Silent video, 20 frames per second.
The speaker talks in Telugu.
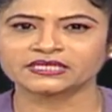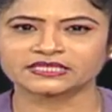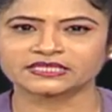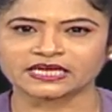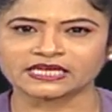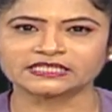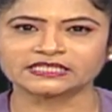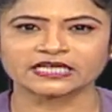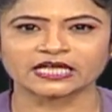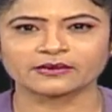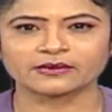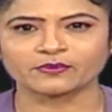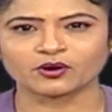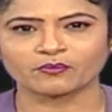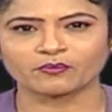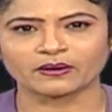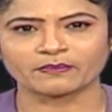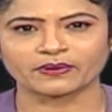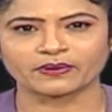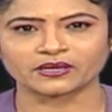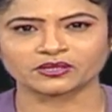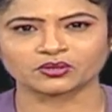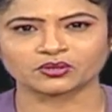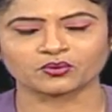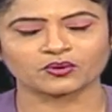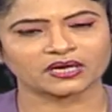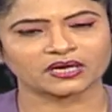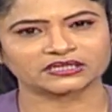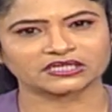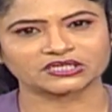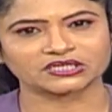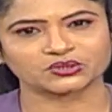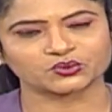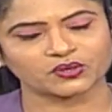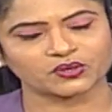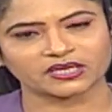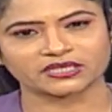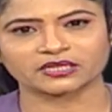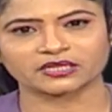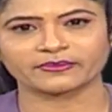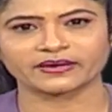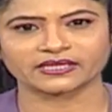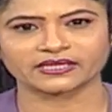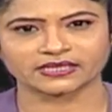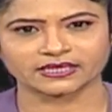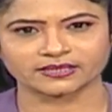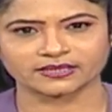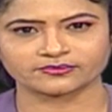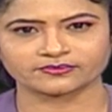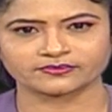శ్రీశైలంకు పంపడంతో కథ సుఖాంతమైంది